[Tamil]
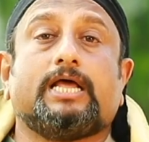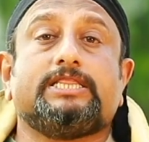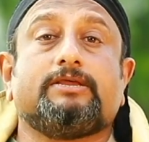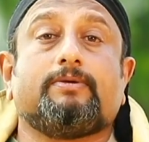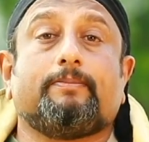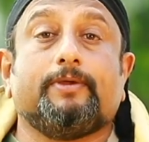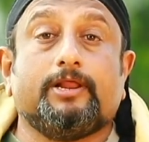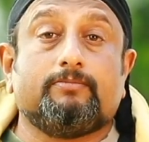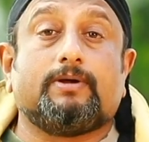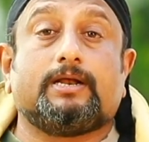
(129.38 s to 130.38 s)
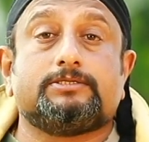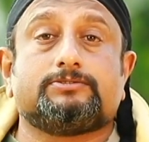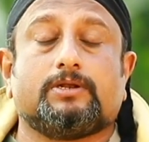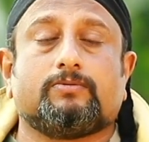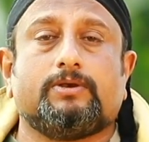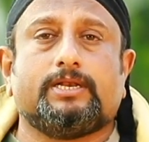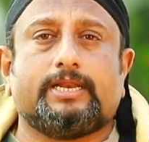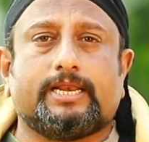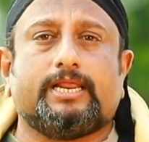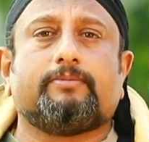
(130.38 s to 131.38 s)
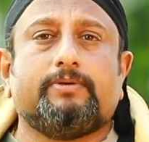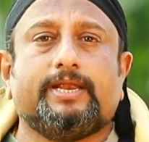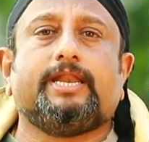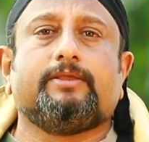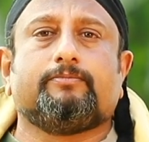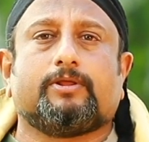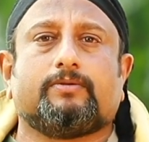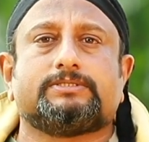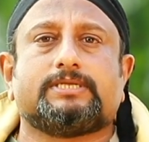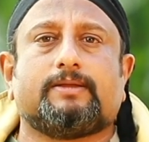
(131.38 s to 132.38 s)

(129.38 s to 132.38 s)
அதிகமாக பெரும்பாடுன்னு சொல்லக்கூடிய நிறையா ப்ளீடிங் போகிறவங்க